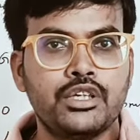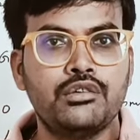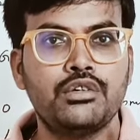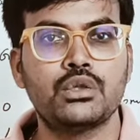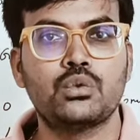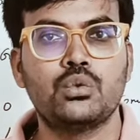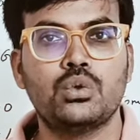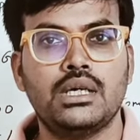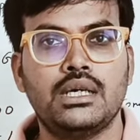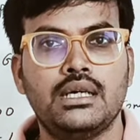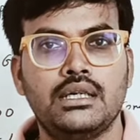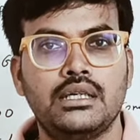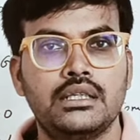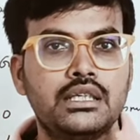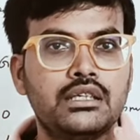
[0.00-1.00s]
ఎవరు కూడా
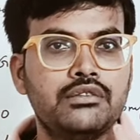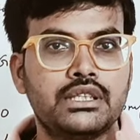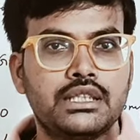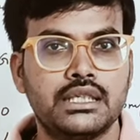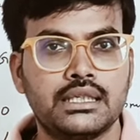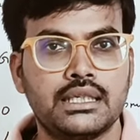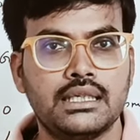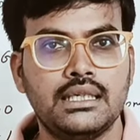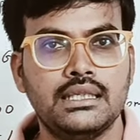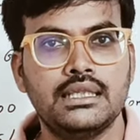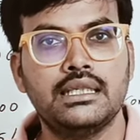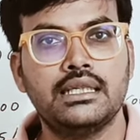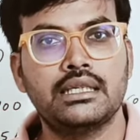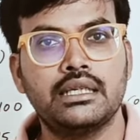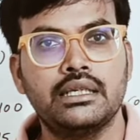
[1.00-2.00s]
దీన్ని వ్యతిరేకంగా
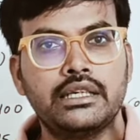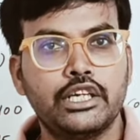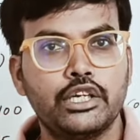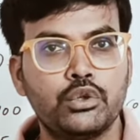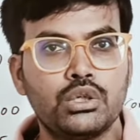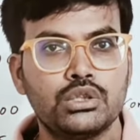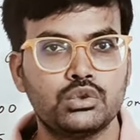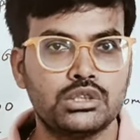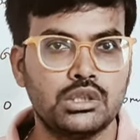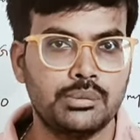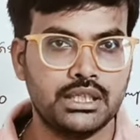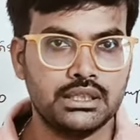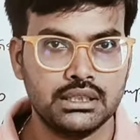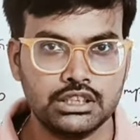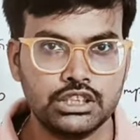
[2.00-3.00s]
లేదంటే నెగిటివ్గా చూసే
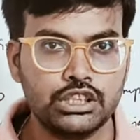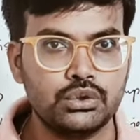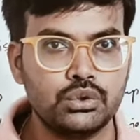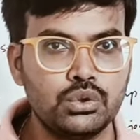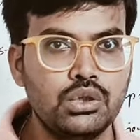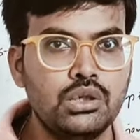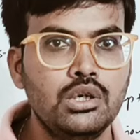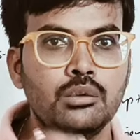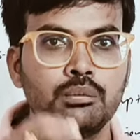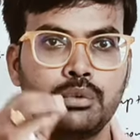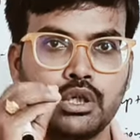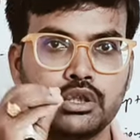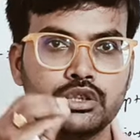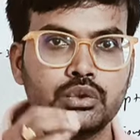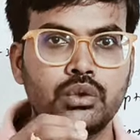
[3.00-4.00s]
ప్రయత్నం చేయొద్దు
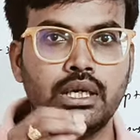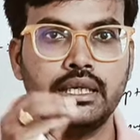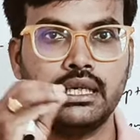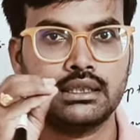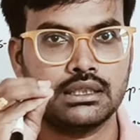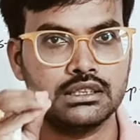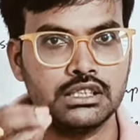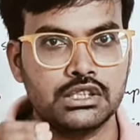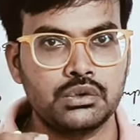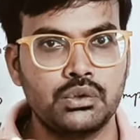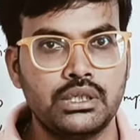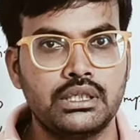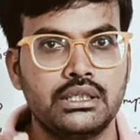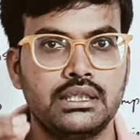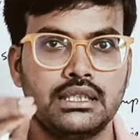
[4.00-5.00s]
పాజిటివ్గానే అర్థం
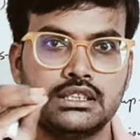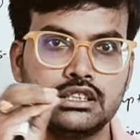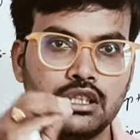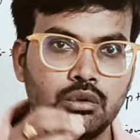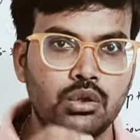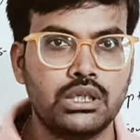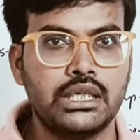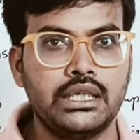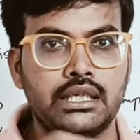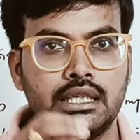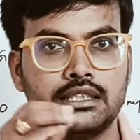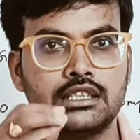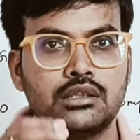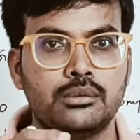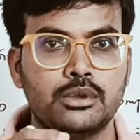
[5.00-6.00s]
చేసుకోండి నచ్చితే ఓకే
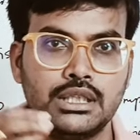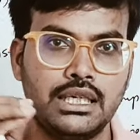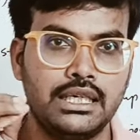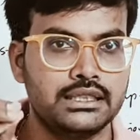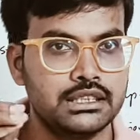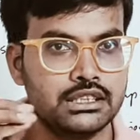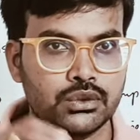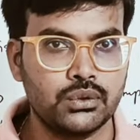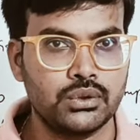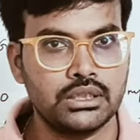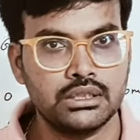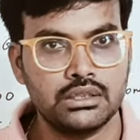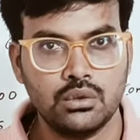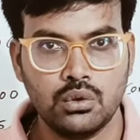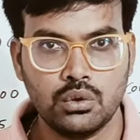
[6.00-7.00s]
నచ్చకపోతే లైట్
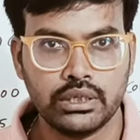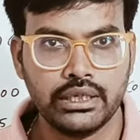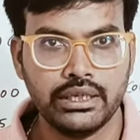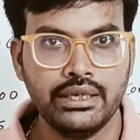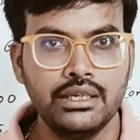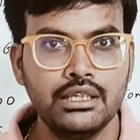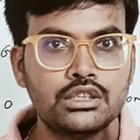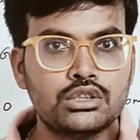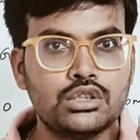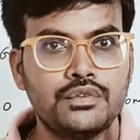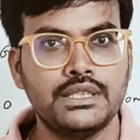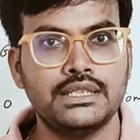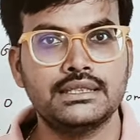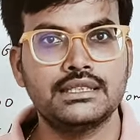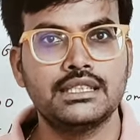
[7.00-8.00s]
తీసుకోండి ఓకే సో
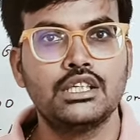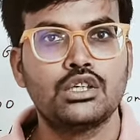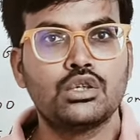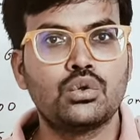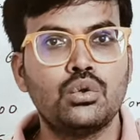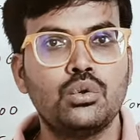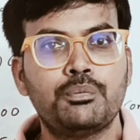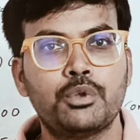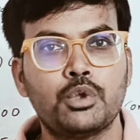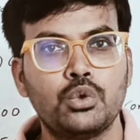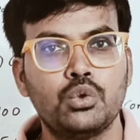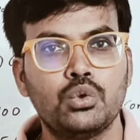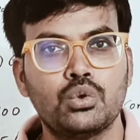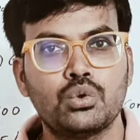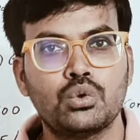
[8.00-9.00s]
ఫ్రెండ్స్ గ్రూప్ టూ
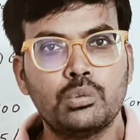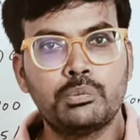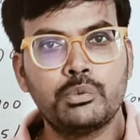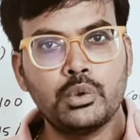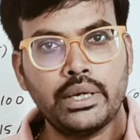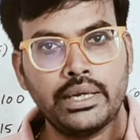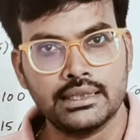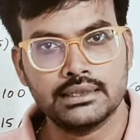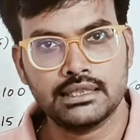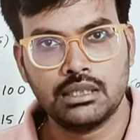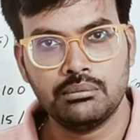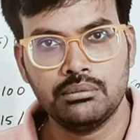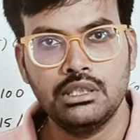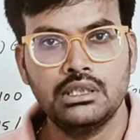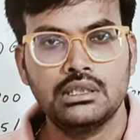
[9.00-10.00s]
గ్రూప్ టూ
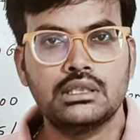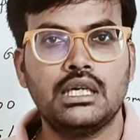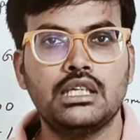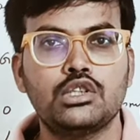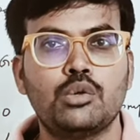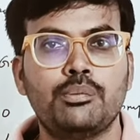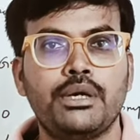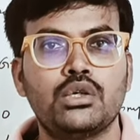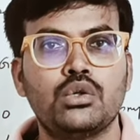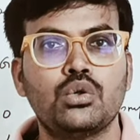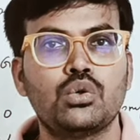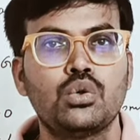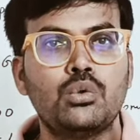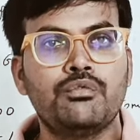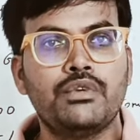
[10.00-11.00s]
ఎగ్జామ్ దాంతోపాటు
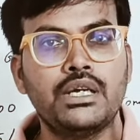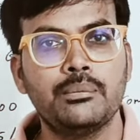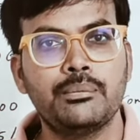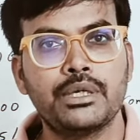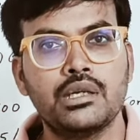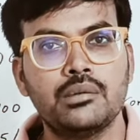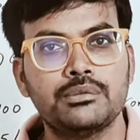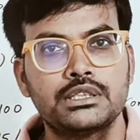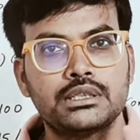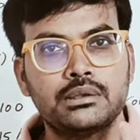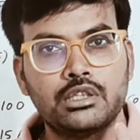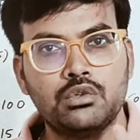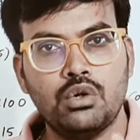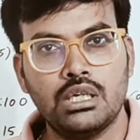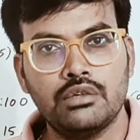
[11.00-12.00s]
గ్రూప్ వన్ ప్రిలిమ్స్
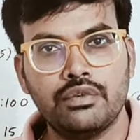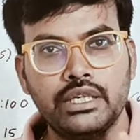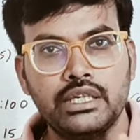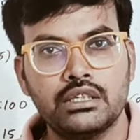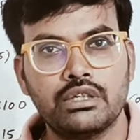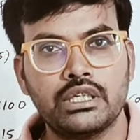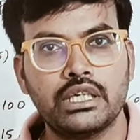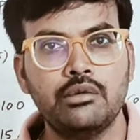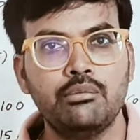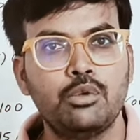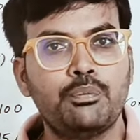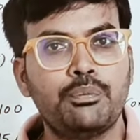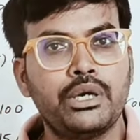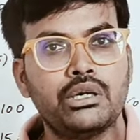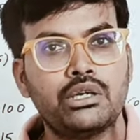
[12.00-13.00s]
క్వాలిఫై అయినటువంటి
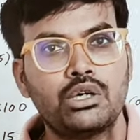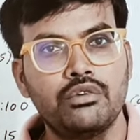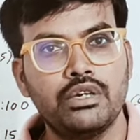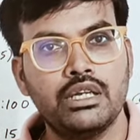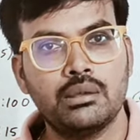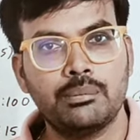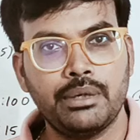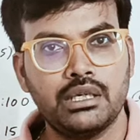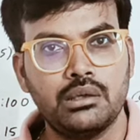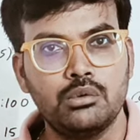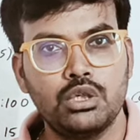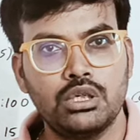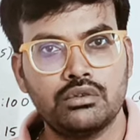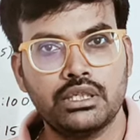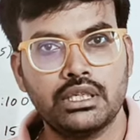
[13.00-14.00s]
ముప్పై ఒక్క వేలకు పైగా
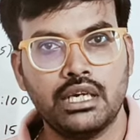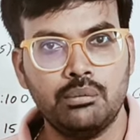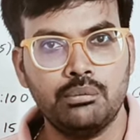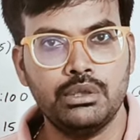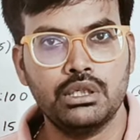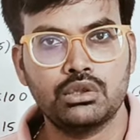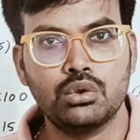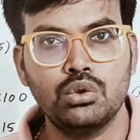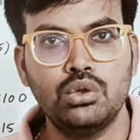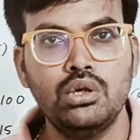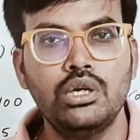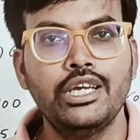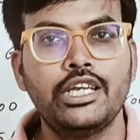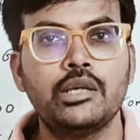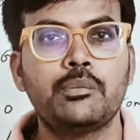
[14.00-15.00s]
ఉన్నటువంటి అభ్యర్థులు
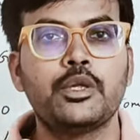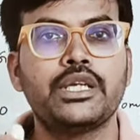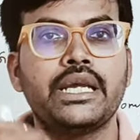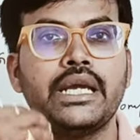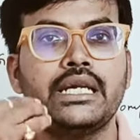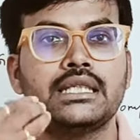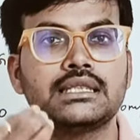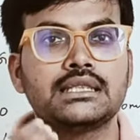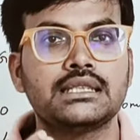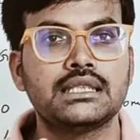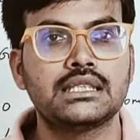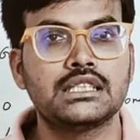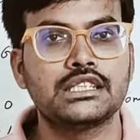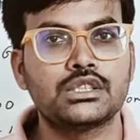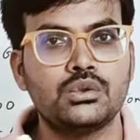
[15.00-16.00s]
ఇప్పుడు ఏ
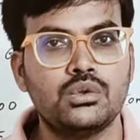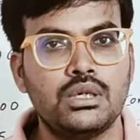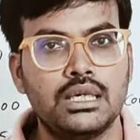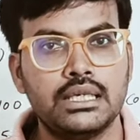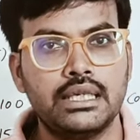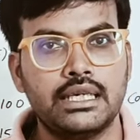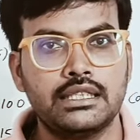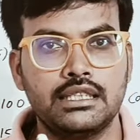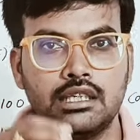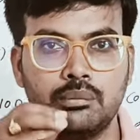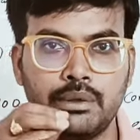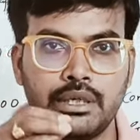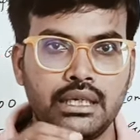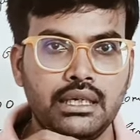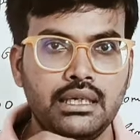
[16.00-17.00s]
డిసిజన్ తీసుకోవాలి అనే
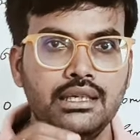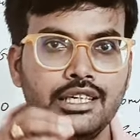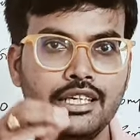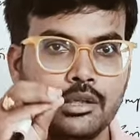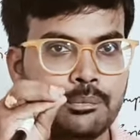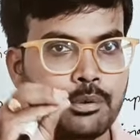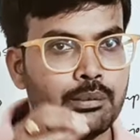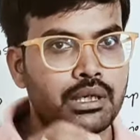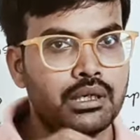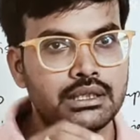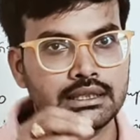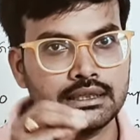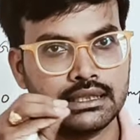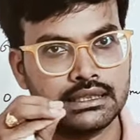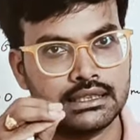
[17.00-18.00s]
దానిపైన ఇప్పుడు మనం
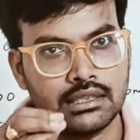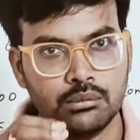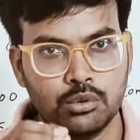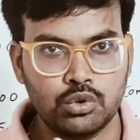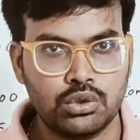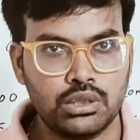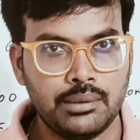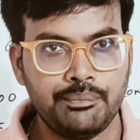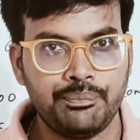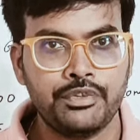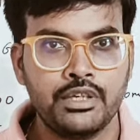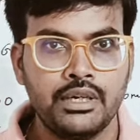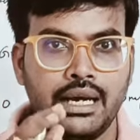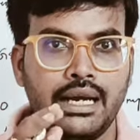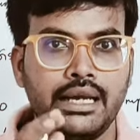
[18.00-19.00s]
డిస్కస్ చేయబోతున్నాం
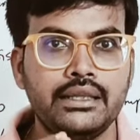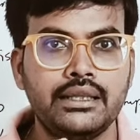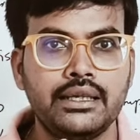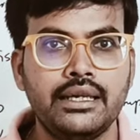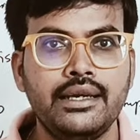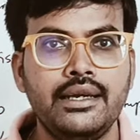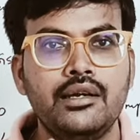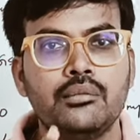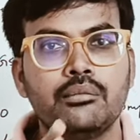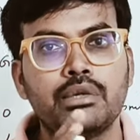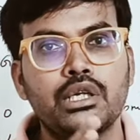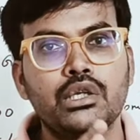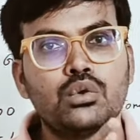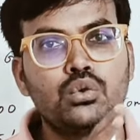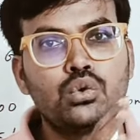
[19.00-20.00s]
అయితే
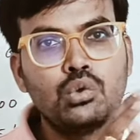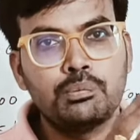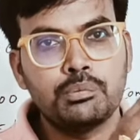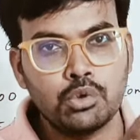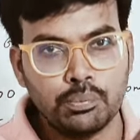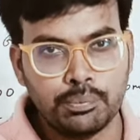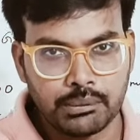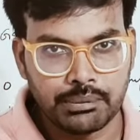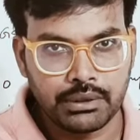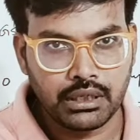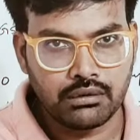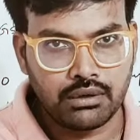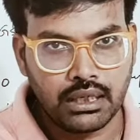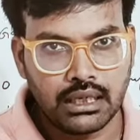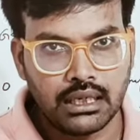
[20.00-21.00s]
మీరు గ్రూప్ టూ ప్రిపేర్
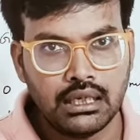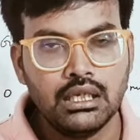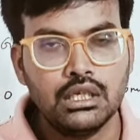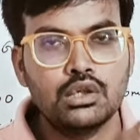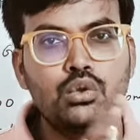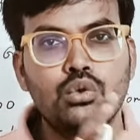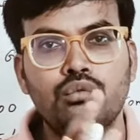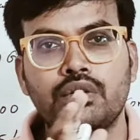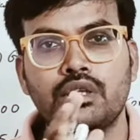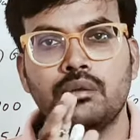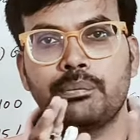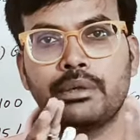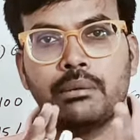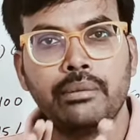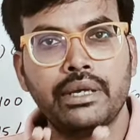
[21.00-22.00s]
అవ్వాలా గ్రూప్ వన్
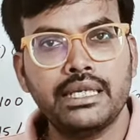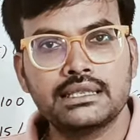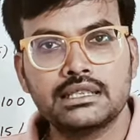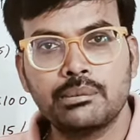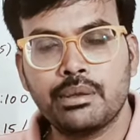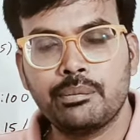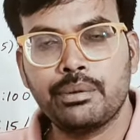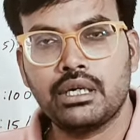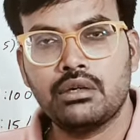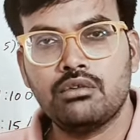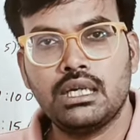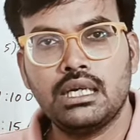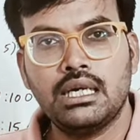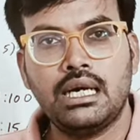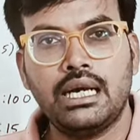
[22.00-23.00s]
మెయిన్స్కి ప్రిపేర్
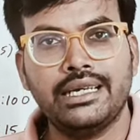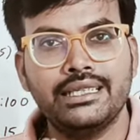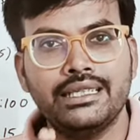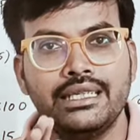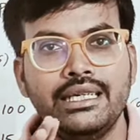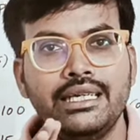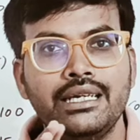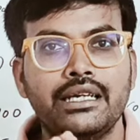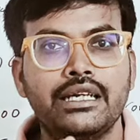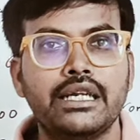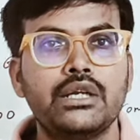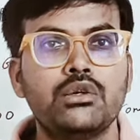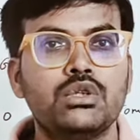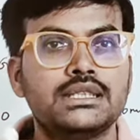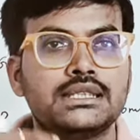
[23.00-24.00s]
అవ్వాలా అనేది
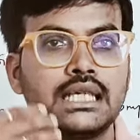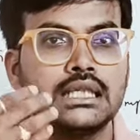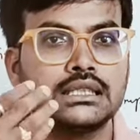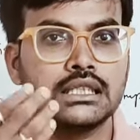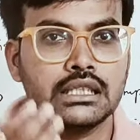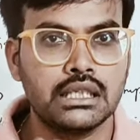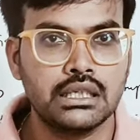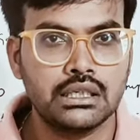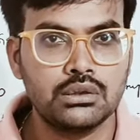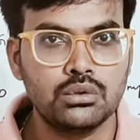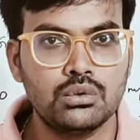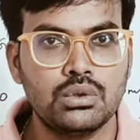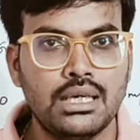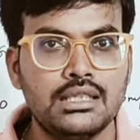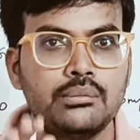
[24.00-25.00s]
నేను డిసైడ్ చేయలేను
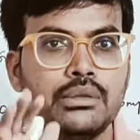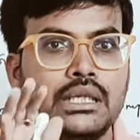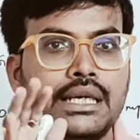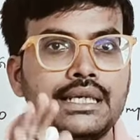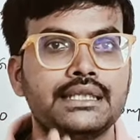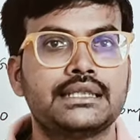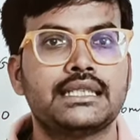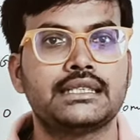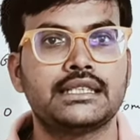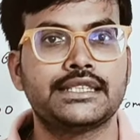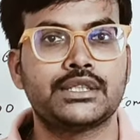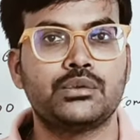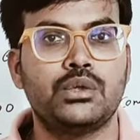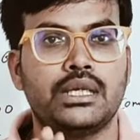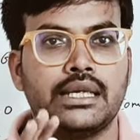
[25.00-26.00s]
అది మీరే డిసైడ్
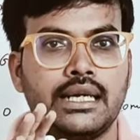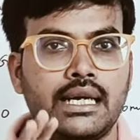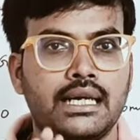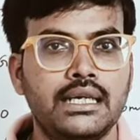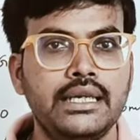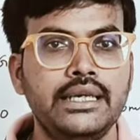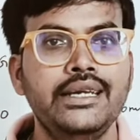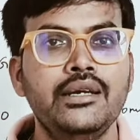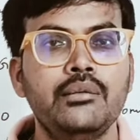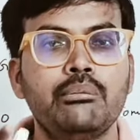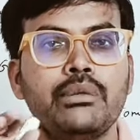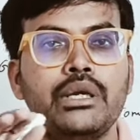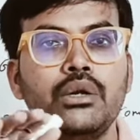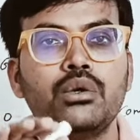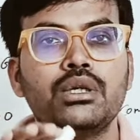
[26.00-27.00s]
చేసుకోవాలి కానీ
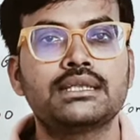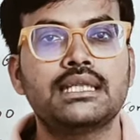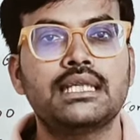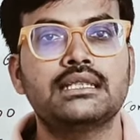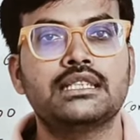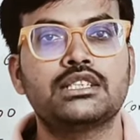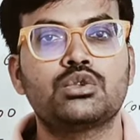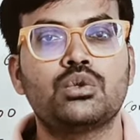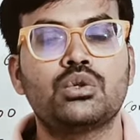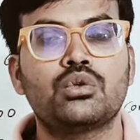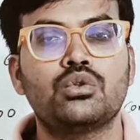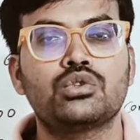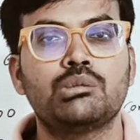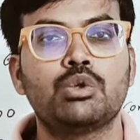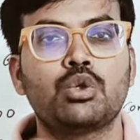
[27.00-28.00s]
మీరు డిసైడ్ చేసుకోవడం
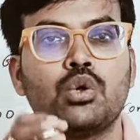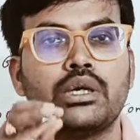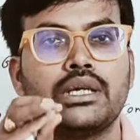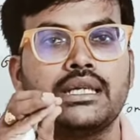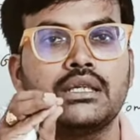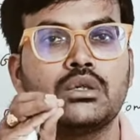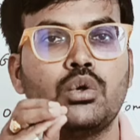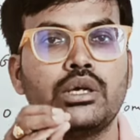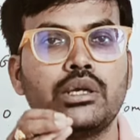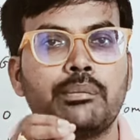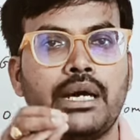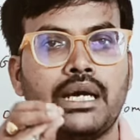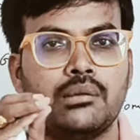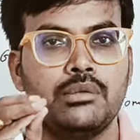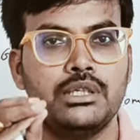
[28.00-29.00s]
కోసము కొన్ని కొన్ని
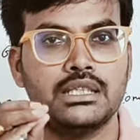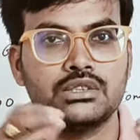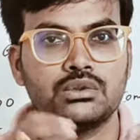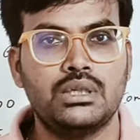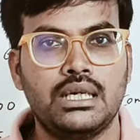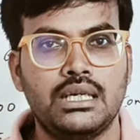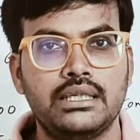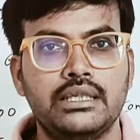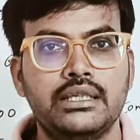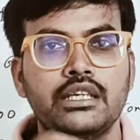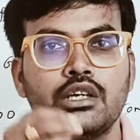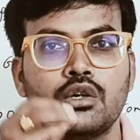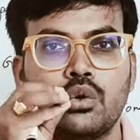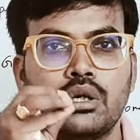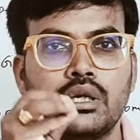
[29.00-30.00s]
పారామీటర్స్ ఉండాలి
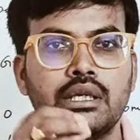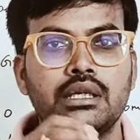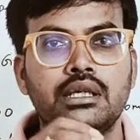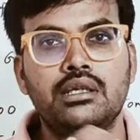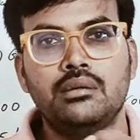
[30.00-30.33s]
కొన్ని